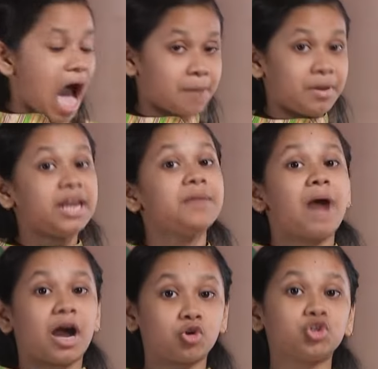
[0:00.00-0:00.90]
আমার এই
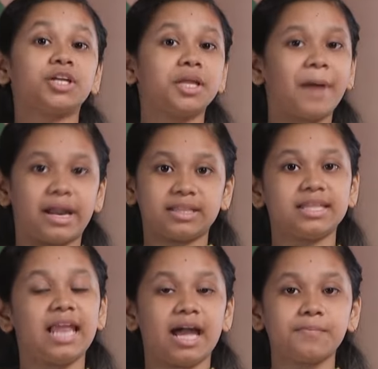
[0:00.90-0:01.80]
মাকড়সাটি বানাতে
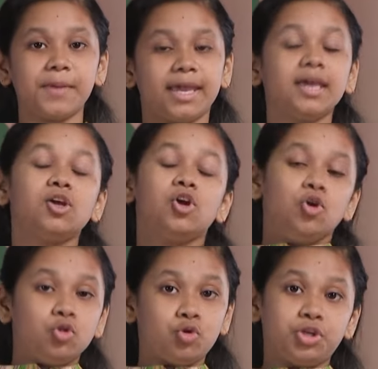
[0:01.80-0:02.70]
লাগবে
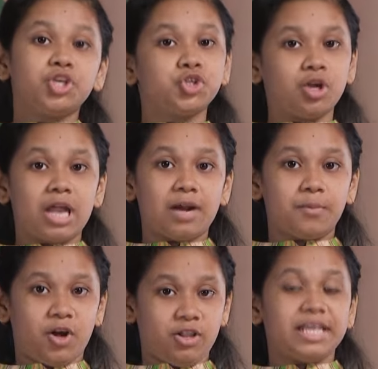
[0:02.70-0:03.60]
দুটি সোলার
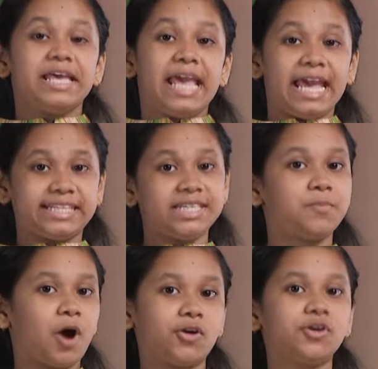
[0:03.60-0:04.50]
বল একটি
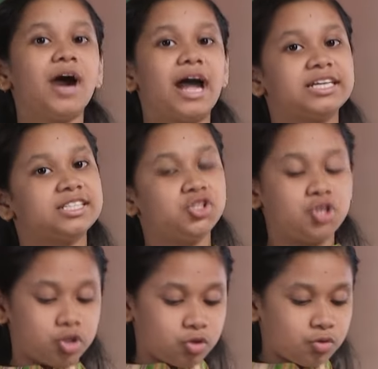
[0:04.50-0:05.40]
বড় আর একটি
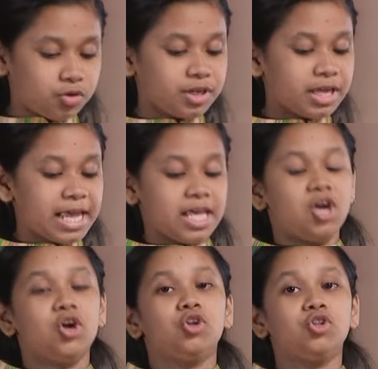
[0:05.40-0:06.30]
ছোট
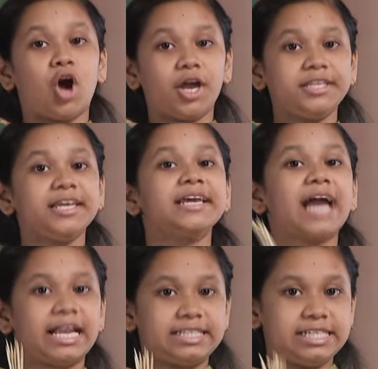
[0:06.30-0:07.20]
নয়টি
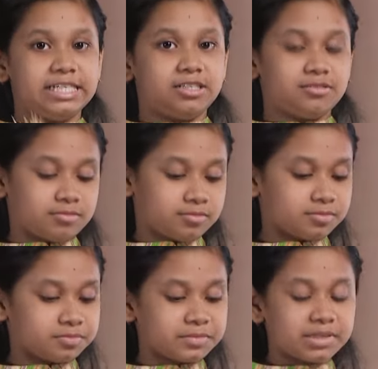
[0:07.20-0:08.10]
কাঠি
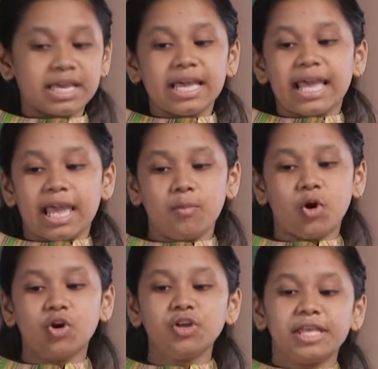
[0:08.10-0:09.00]

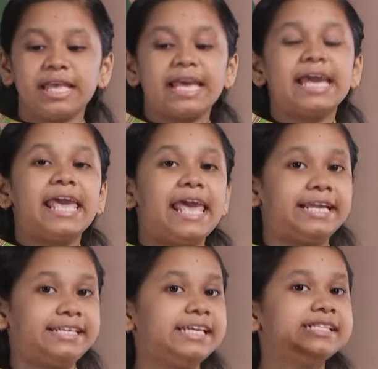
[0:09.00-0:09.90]
এবং
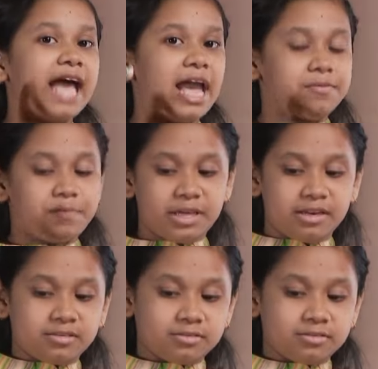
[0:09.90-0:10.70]
একটি সাইন পেন